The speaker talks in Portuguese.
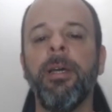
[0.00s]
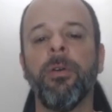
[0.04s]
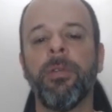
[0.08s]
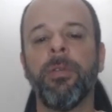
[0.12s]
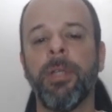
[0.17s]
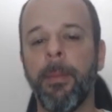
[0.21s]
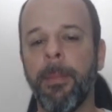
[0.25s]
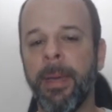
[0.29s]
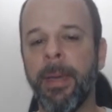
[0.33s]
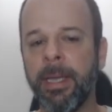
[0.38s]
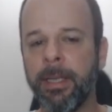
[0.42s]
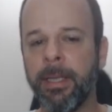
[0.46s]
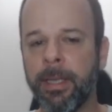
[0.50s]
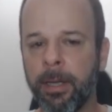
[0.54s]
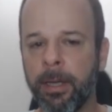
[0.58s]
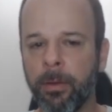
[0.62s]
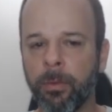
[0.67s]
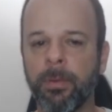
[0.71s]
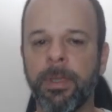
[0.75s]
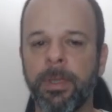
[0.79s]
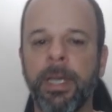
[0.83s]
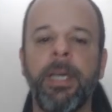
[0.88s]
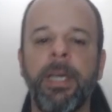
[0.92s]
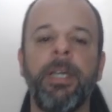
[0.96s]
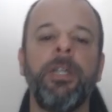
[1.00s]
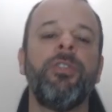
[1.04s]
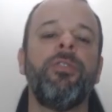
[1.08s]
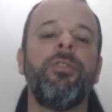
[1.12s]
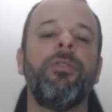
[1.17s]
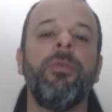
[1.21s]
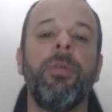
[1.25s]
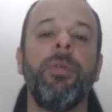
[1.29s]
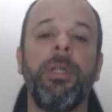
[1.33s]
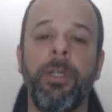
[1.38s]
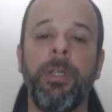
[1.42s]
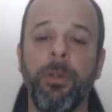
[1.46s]
Eu também tenho um
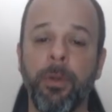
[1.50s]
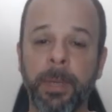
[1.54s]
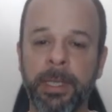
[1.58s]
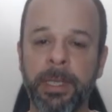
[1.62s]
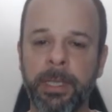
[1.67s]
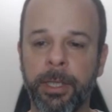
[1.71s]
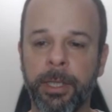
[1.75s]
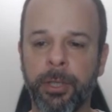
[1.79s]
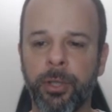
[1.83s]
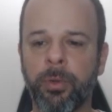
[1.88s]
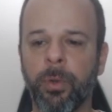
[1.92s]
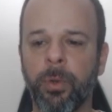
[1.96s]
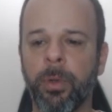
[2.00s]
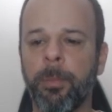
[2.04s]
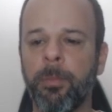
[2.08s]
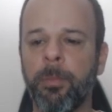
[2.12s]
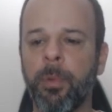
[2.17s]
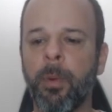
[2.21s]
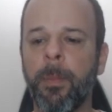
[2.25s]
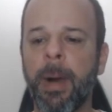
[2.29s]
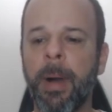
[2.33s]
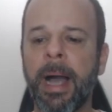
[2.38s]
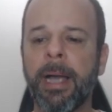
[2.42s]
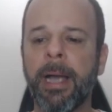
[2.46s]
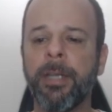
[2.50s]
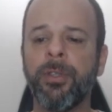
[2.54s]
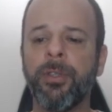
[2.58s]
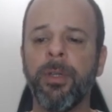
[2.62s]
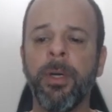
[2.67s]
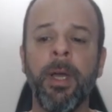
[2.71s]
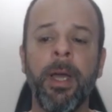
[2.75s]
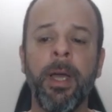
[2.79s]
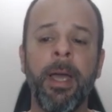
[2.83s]
texto e uma textura por baixo.